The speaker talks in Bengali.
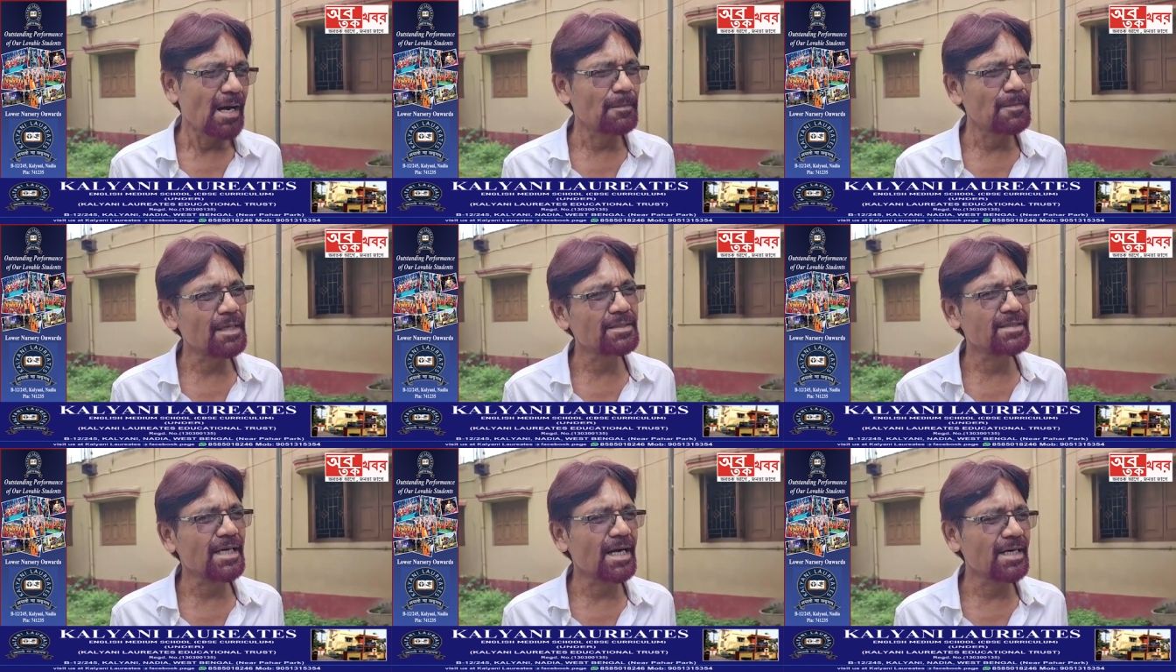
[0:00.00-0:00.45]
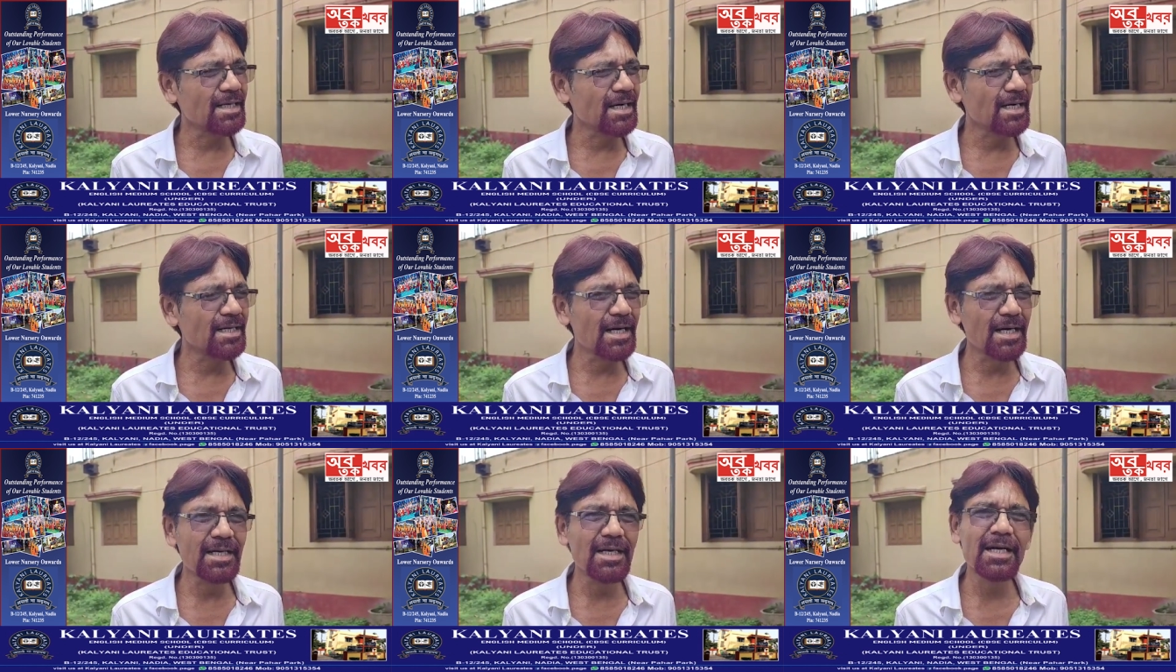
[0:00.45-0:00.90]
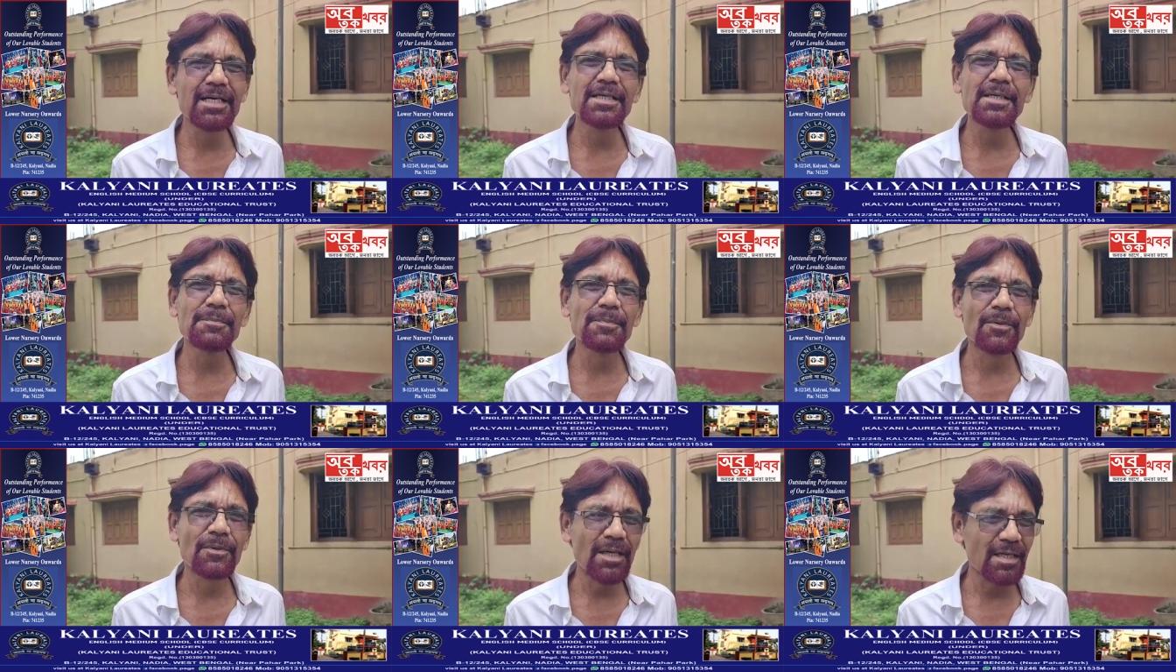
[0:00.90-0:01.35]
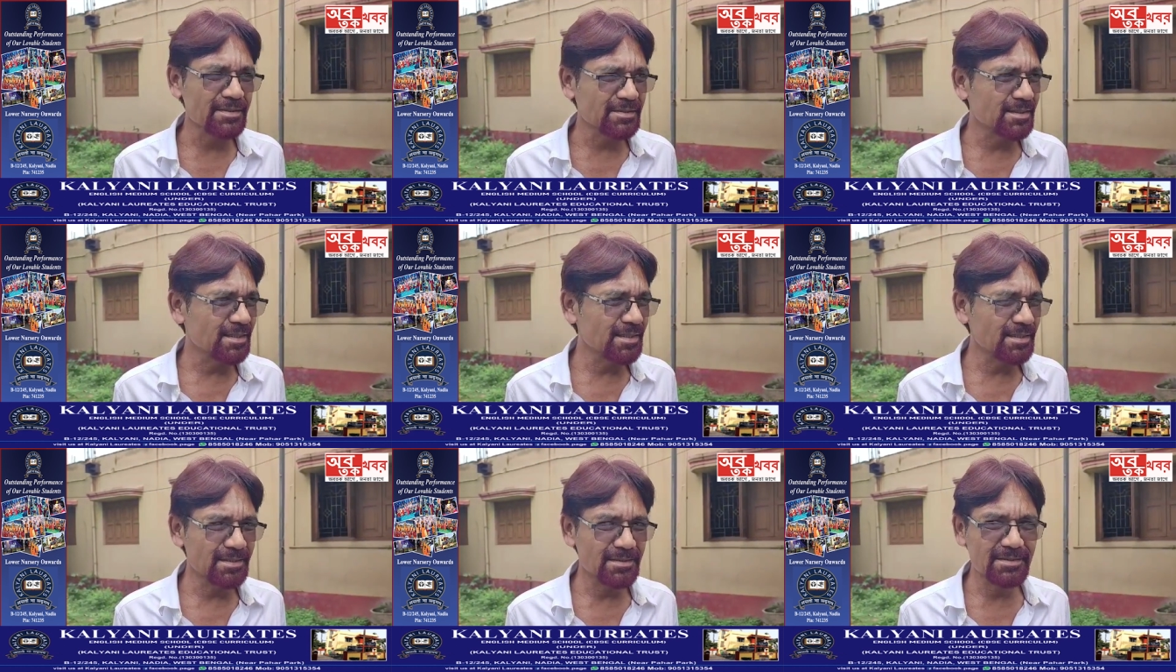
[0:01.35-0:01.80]
আমরা ঝান্ডা ডান্ডা নিয়ে
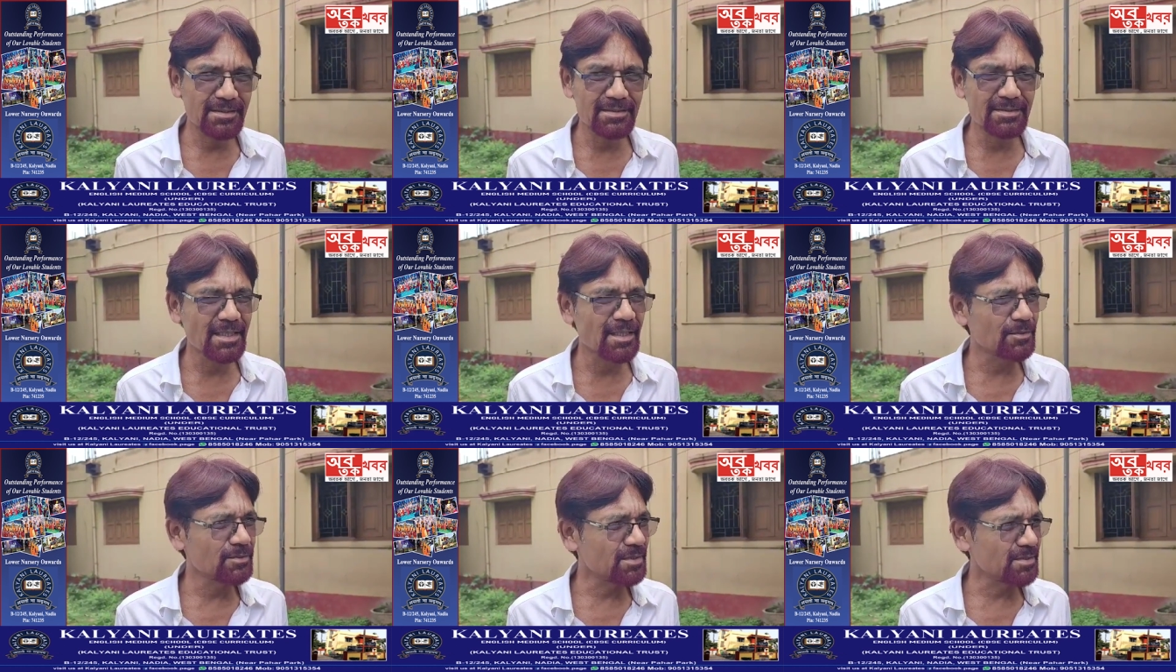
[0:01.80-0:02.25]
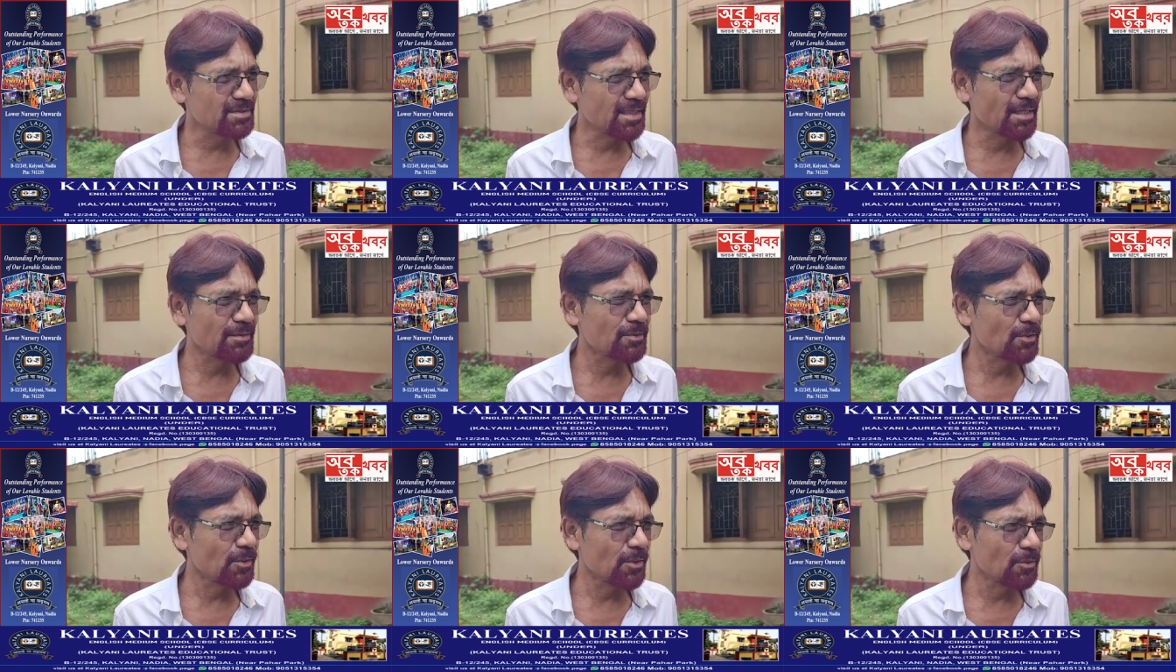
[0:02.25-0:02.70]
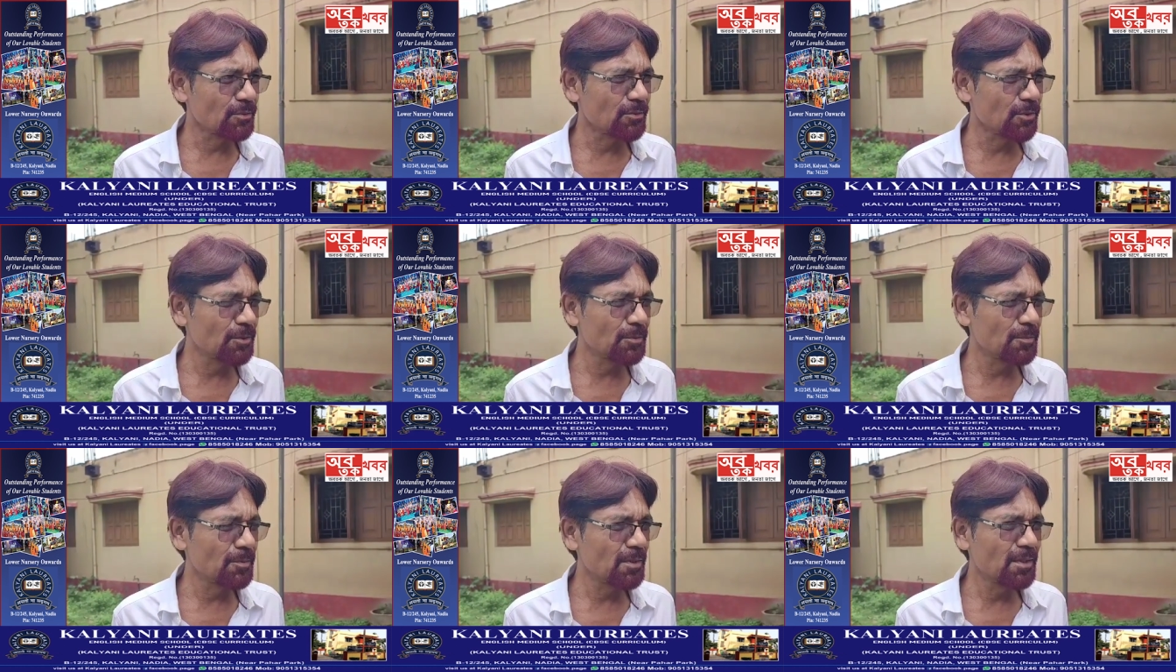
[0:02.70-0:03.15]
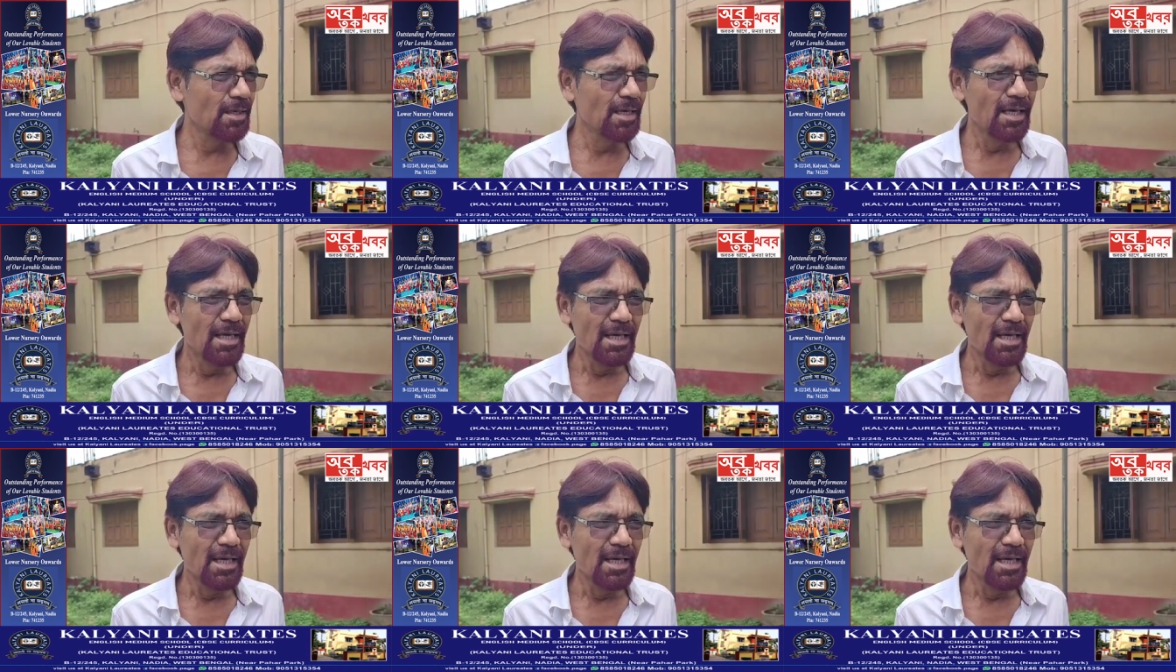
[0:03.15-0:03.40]
প্রকাশ্যে সেটা হচ্ছে যে আন্দোলন করব